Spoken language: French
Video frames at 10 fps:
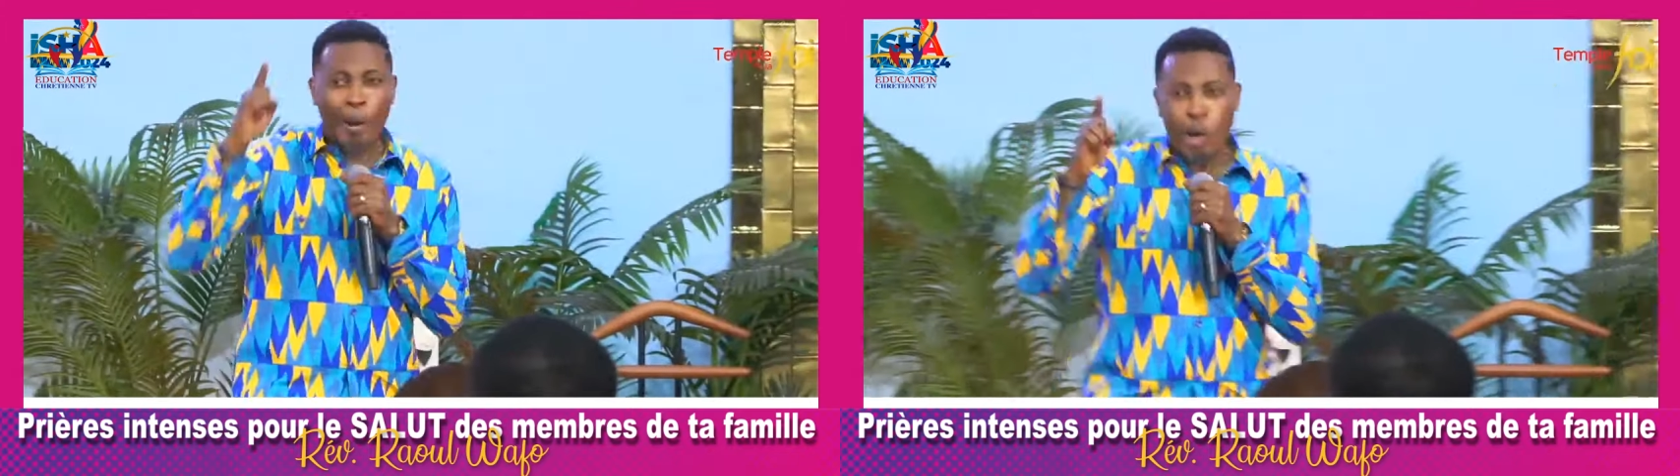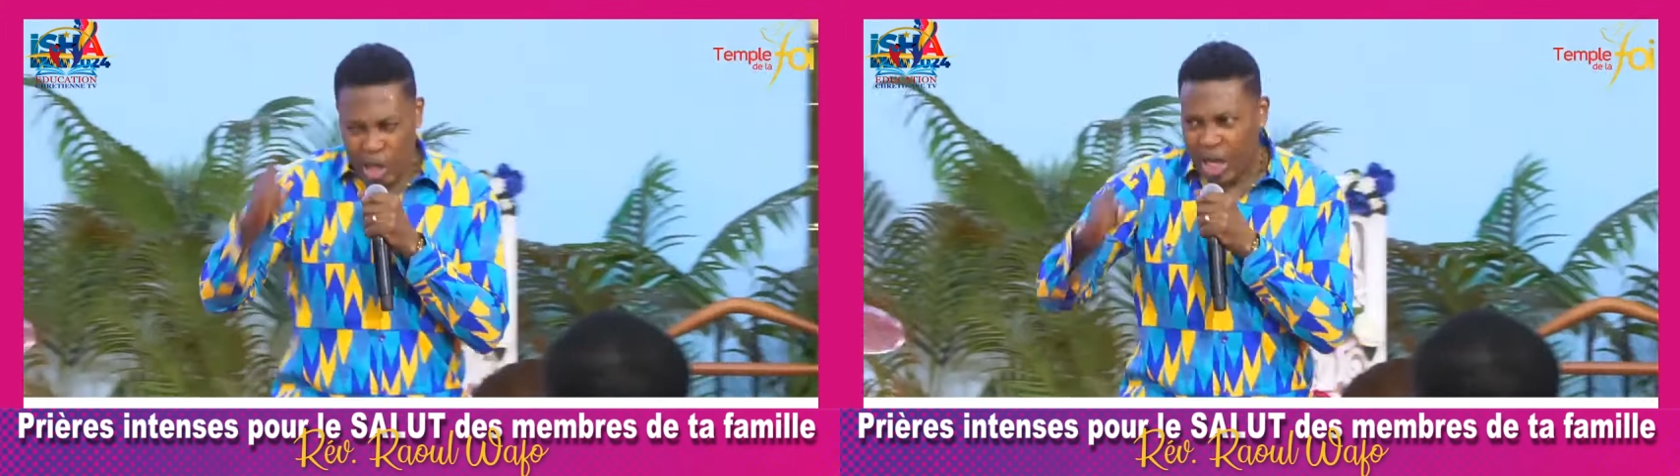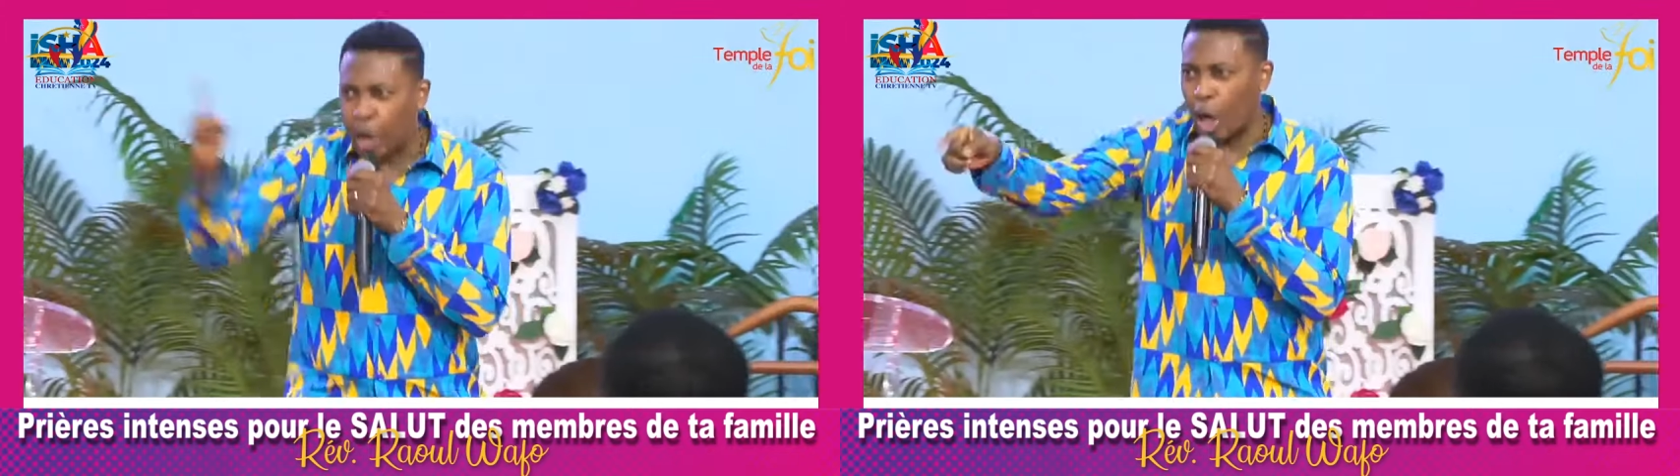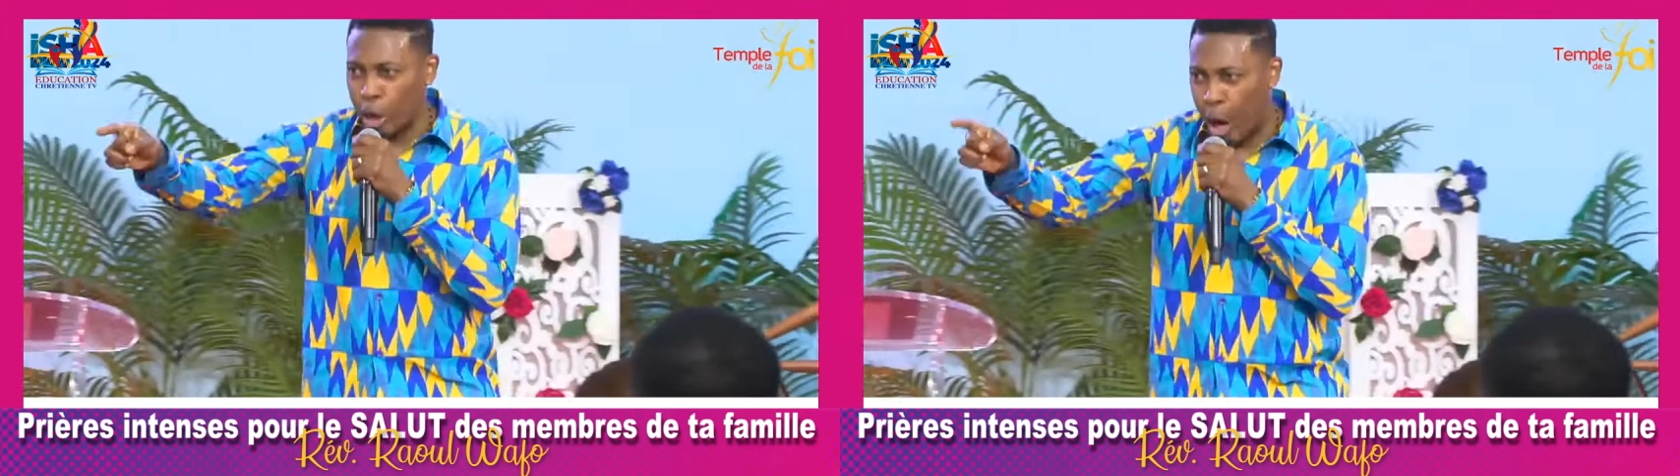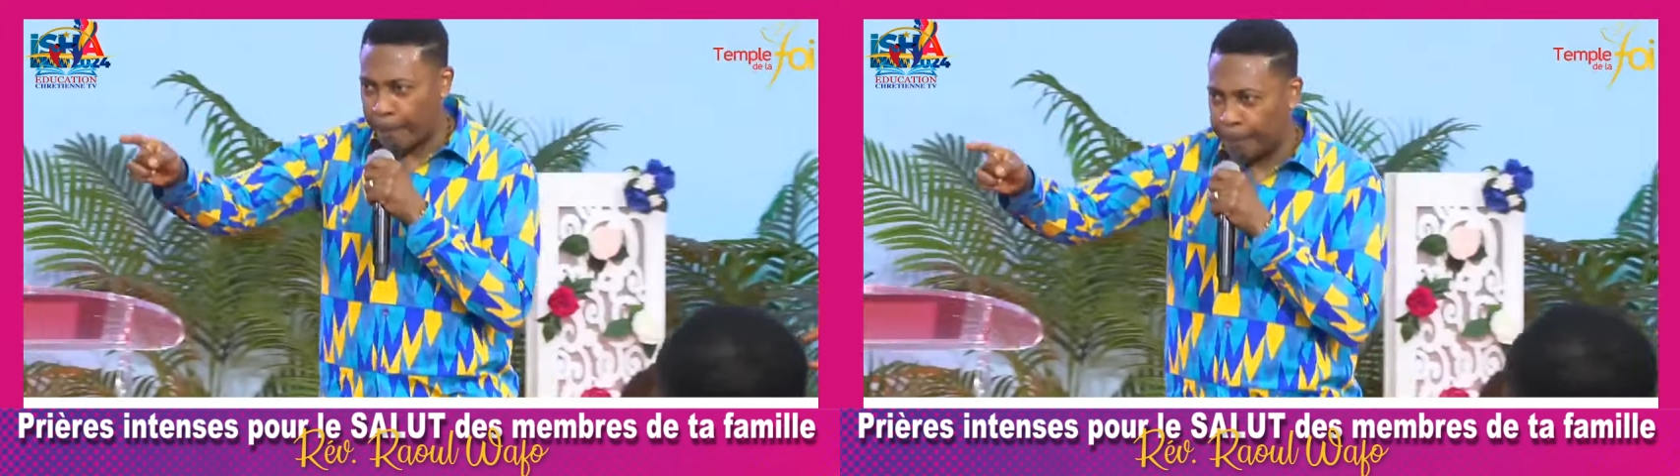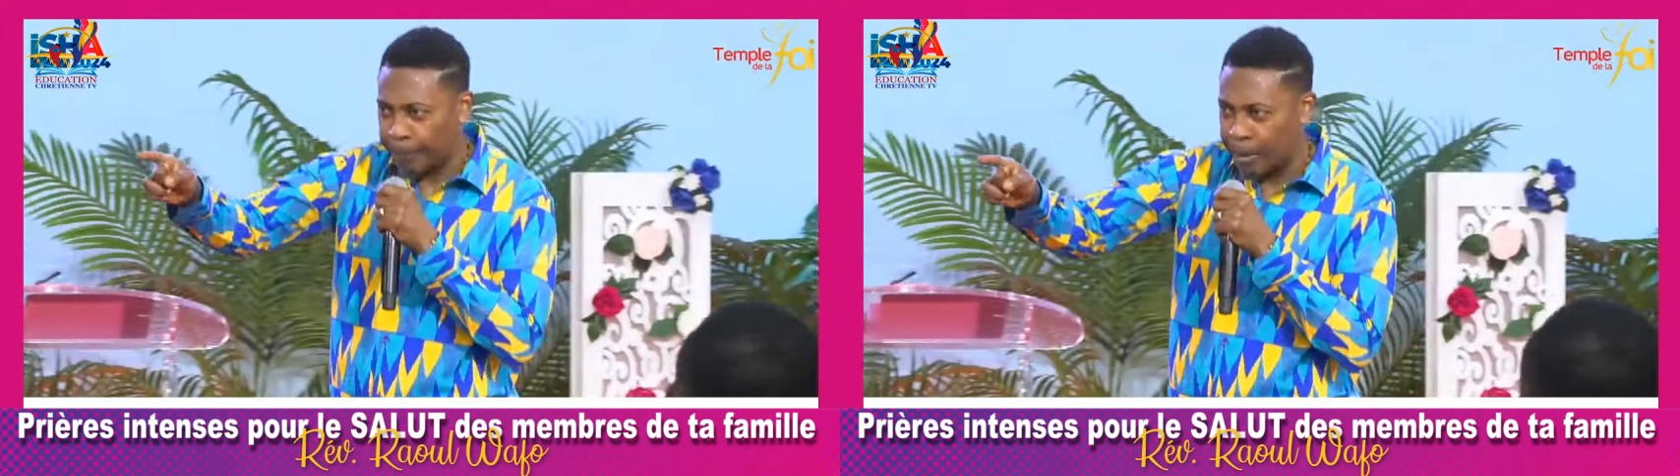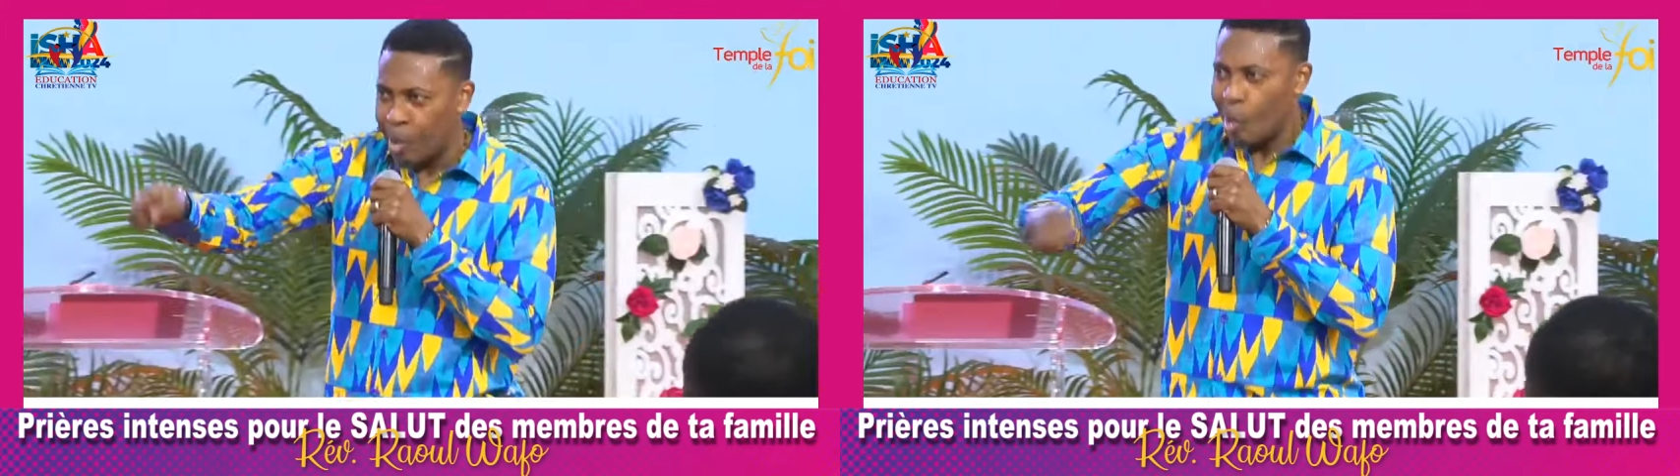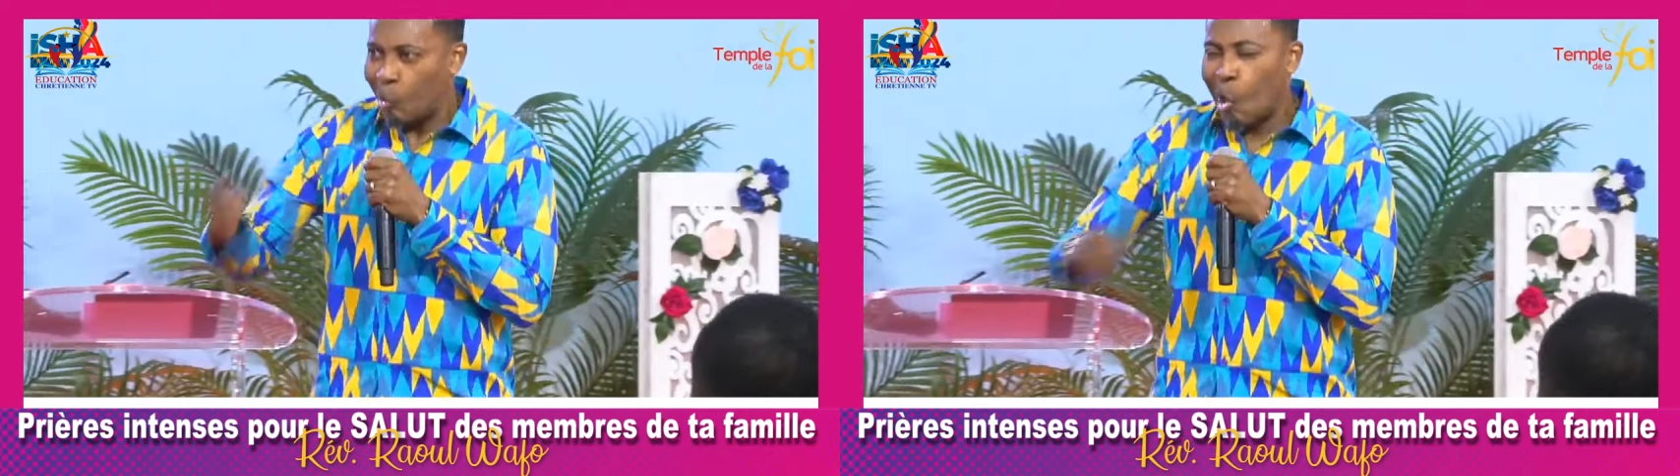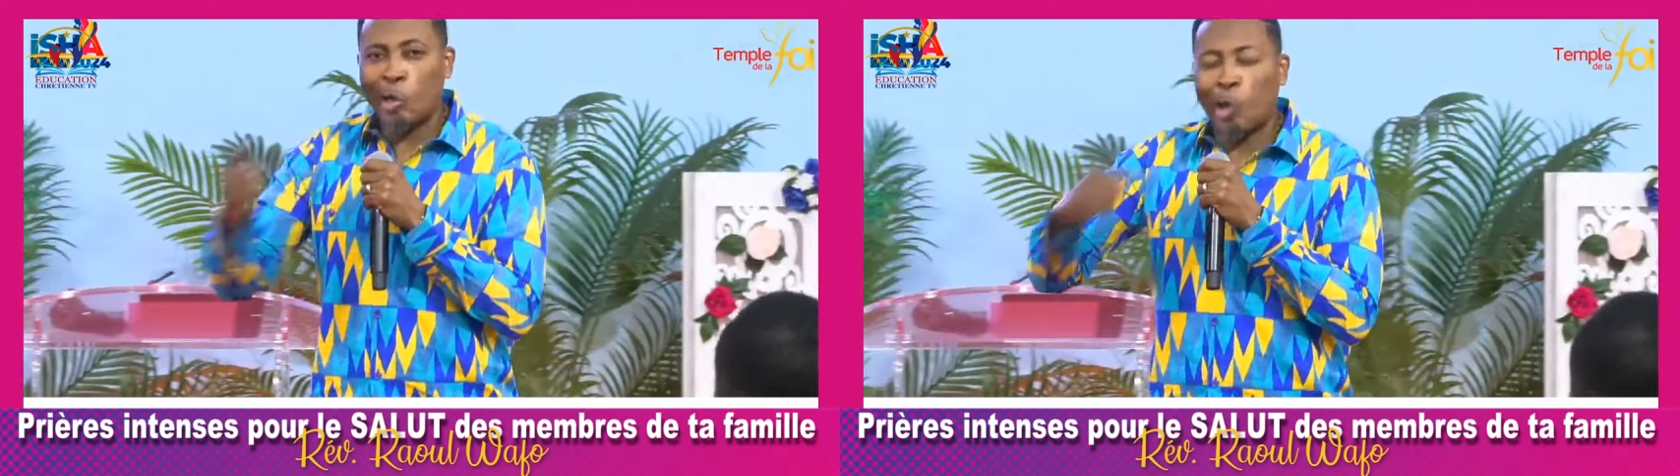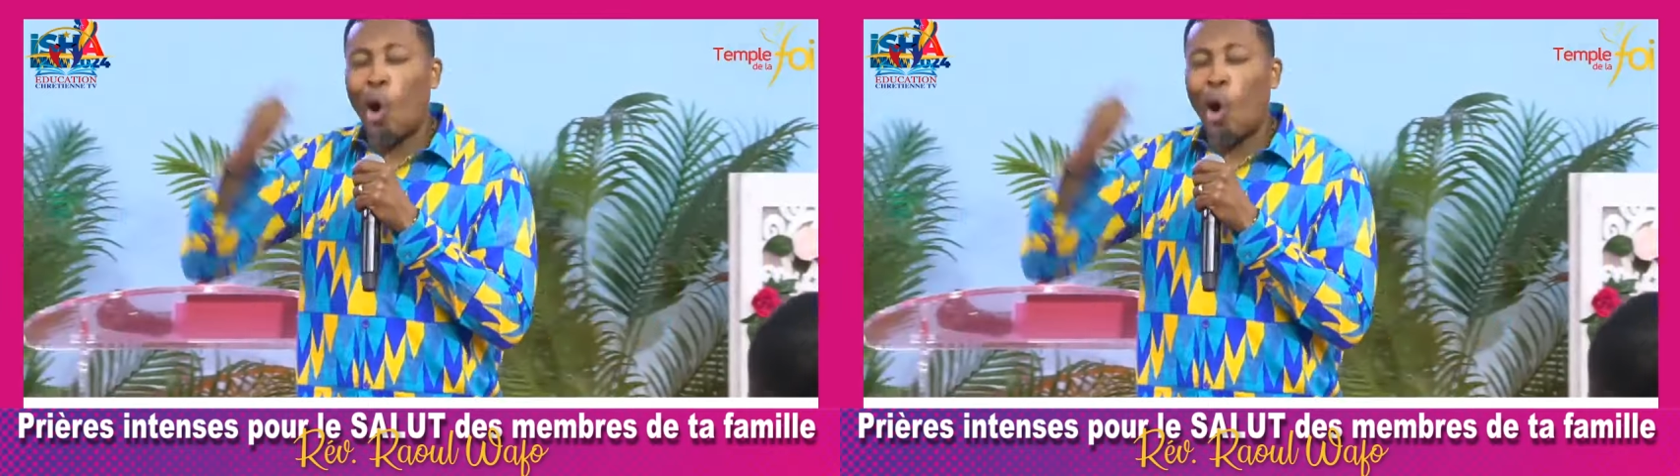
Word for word: le sang d'un homme. Notre